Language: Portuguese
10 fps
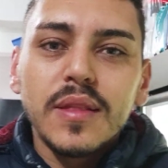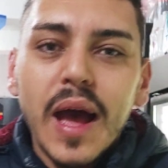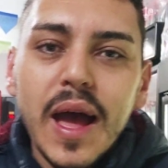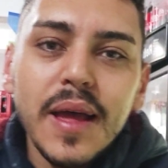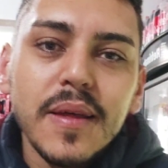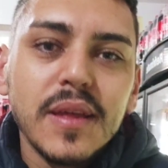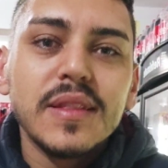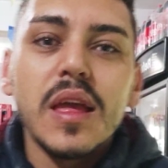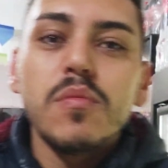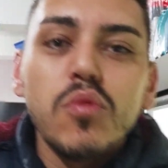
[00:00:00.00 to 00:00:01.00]
Tá?
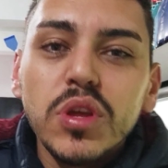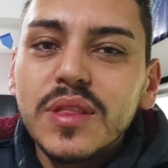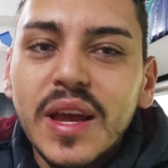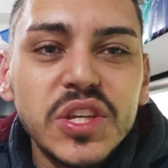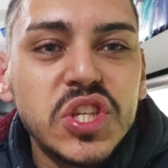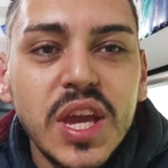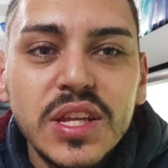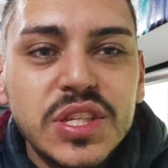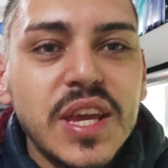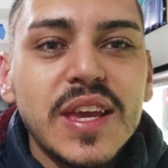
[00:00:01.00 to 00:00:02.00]
Tem muita
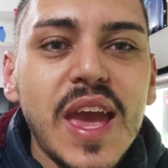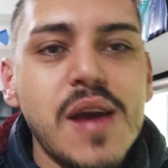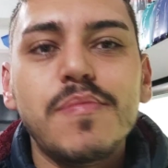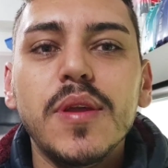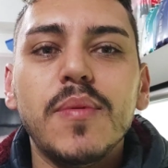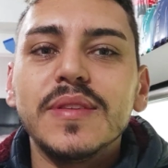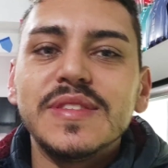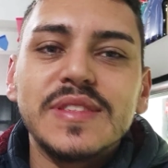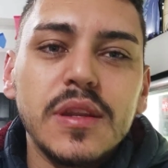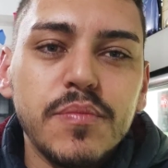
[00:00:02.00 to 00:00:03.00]
gente que quer abrir uma
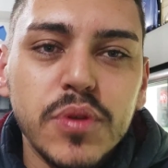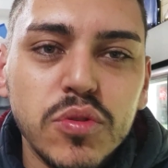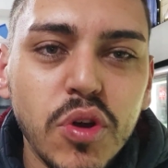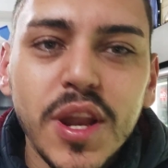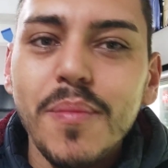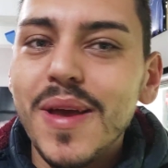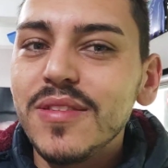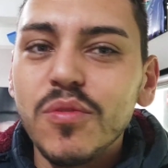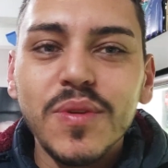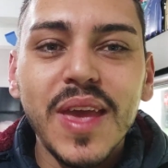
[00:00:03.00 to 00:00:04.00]
distribuidora,
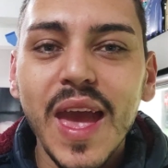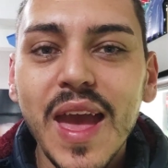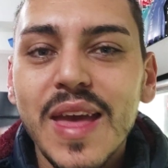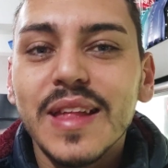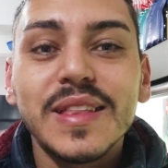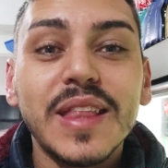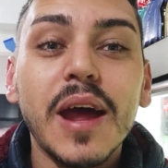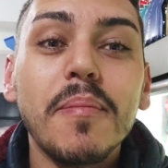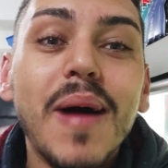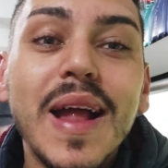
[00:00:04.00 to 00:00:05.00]
mas não quer
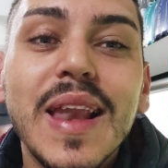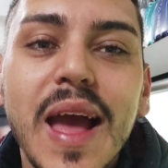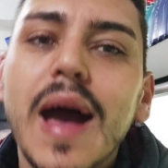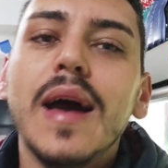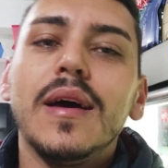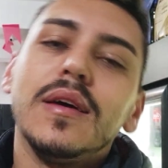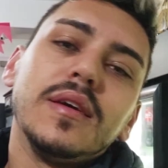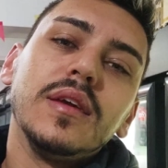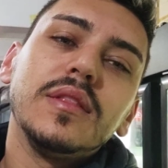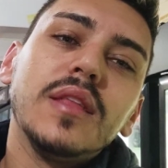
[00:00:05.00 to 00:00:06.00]
trabalhar.
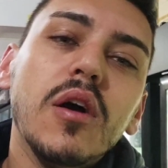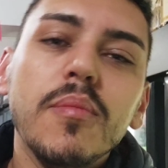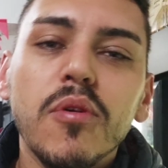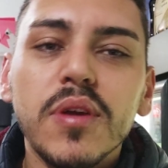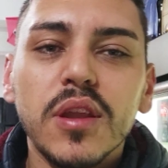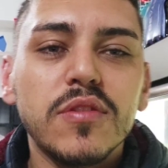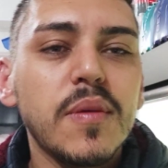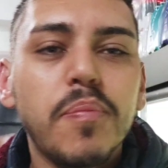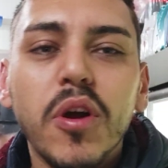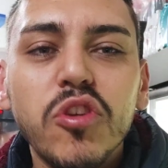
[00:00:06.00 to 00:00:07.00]
Então, meu querido,
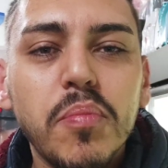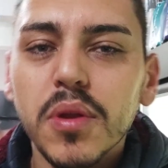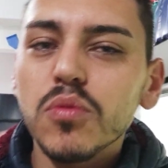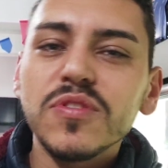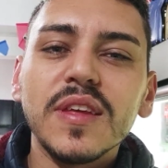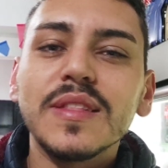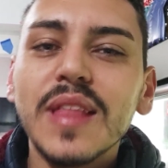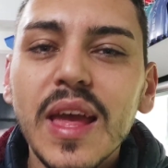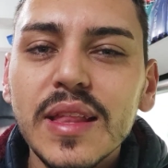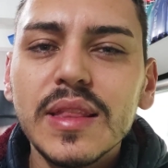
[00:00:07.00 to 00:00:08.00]
você pode abrir com
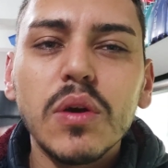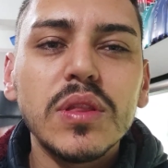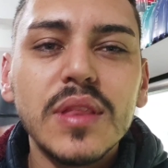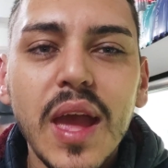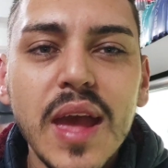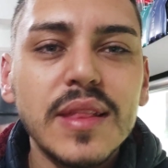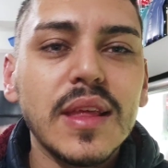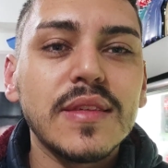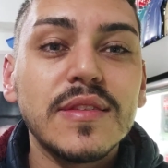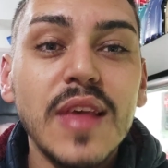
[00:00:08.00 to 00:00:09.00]
70,
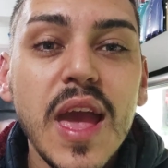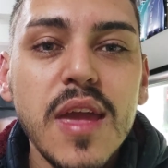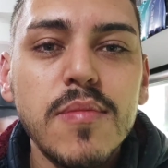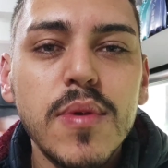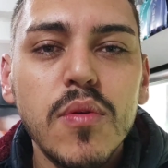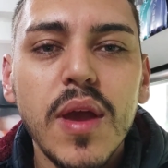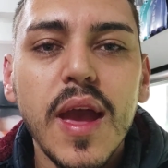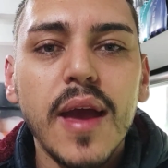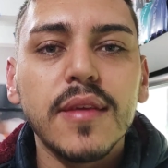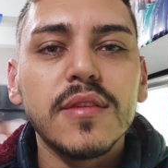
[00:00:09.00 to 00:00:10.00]
80, 100 mil
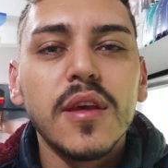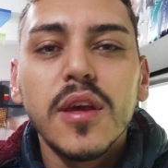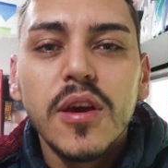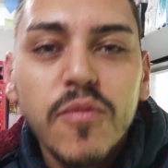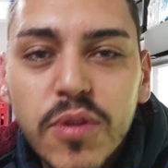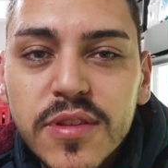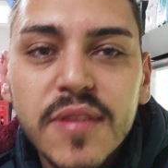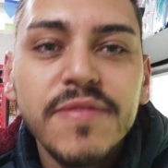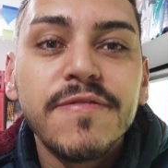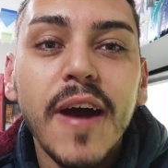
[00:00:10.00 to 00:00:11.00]
reais.
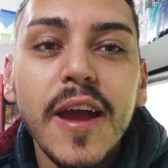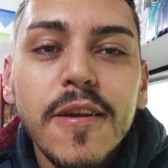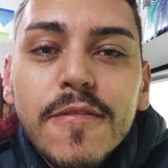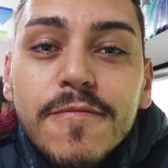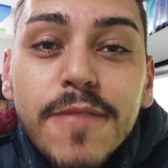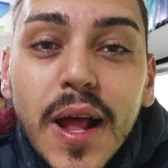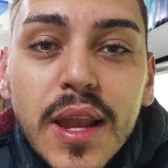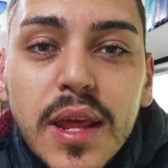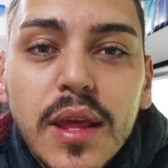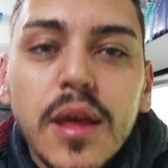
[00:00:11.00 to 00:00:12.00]
Você vai
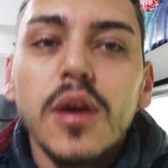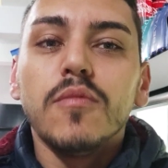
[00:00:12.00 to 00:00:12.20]
falir.